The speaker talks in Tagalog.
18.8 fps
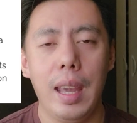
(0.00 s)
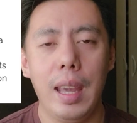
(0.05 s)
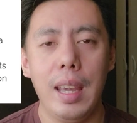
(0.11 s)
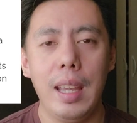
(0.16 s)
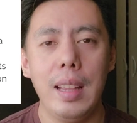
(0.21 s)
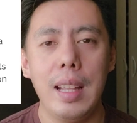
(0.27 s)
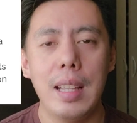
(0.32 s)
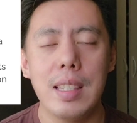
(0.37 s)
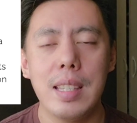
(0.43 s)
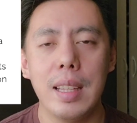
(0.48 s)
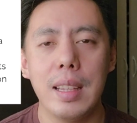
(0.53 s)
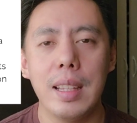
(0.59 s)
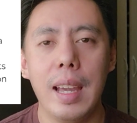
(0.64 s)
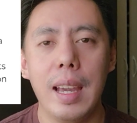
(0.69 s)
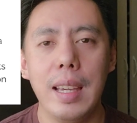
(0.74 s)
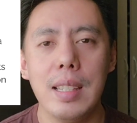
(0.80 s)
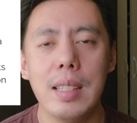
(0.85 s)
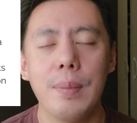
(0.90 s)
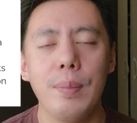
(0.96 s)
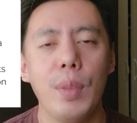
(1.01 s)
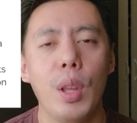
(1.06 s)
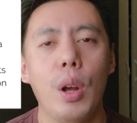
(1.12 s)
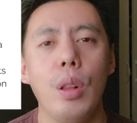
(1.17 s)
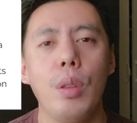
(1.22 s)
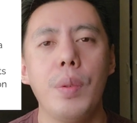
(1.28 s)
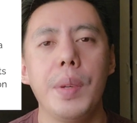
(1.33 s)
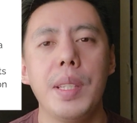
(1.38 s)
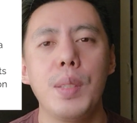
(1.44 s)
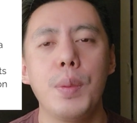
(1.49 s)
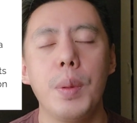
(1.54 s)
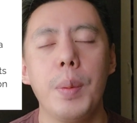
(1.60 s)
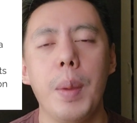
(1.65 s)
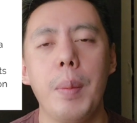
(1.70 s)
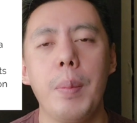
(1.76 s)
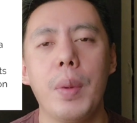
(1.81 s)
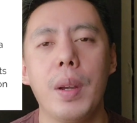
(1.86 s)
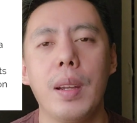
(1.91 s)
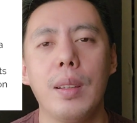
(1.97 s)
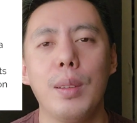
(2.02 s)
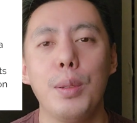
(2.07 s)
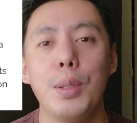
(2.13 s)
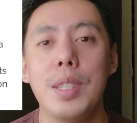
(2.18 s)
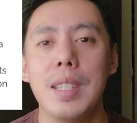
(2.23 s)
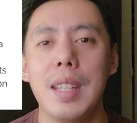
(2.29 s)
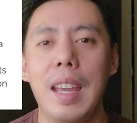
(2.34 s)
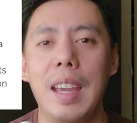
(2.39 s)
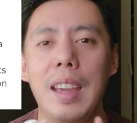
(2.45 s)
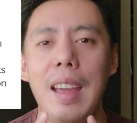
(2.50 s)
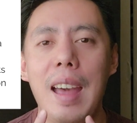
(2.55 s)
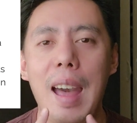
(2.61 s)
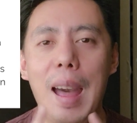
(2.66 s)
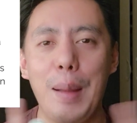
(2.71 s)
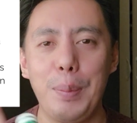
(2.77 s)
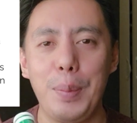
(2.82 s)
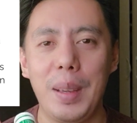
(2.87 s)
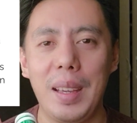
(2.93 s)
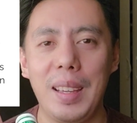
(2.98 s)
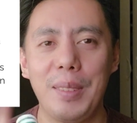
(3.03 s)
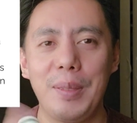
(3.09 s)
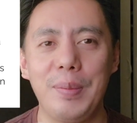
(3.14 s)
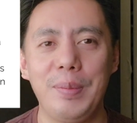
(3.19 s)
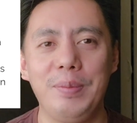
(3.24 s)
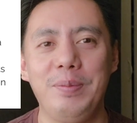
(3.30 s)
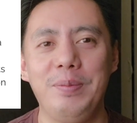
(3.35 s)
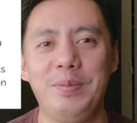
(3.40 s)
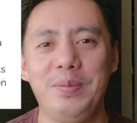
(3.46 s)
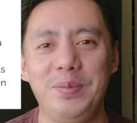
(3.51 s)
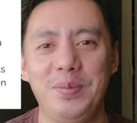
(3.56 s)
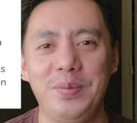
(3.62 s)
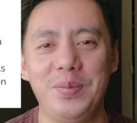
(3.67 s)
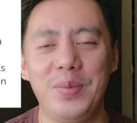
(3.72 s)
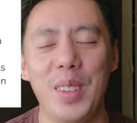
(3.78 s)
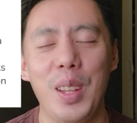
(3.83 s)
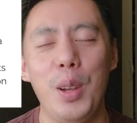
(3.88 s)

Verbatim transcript: And that's it guys. Always remember to stay happy. Hmm.